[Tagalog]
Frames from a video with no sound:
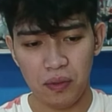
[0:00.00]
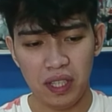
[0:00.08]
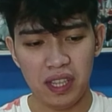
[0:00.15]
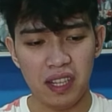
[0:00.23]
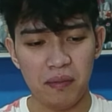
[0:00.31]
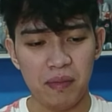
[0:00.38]

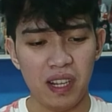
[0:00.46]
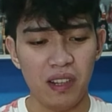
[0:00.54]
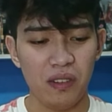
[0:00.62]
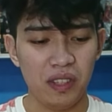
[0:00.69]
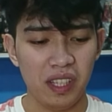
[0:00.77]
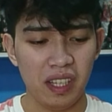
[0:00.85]
Wait lang
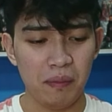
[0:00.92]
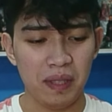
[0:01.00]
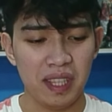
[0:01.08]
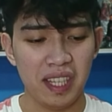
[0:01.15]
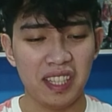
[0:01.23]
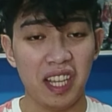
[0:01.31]
mga lodi,
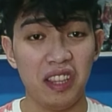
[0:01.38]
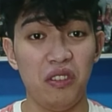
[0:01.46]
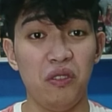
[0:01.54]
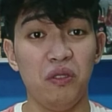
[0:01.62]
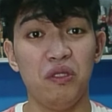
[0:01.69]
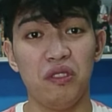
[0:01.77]
kabit lang
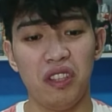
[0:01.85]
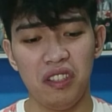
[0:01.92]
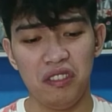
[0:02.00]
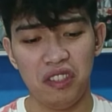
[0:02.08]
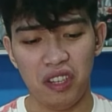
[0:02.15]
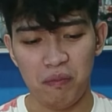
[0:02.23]
natin yung
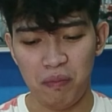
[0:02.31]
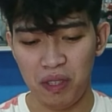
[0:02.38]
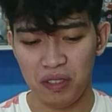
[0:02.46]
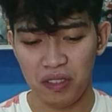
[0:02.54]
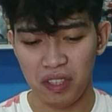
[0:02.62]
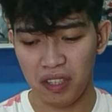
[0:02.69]
stand tsaka
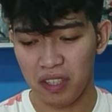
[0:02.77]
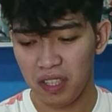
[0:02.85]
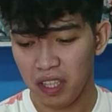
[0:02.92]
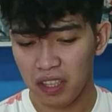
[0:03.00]
base niya.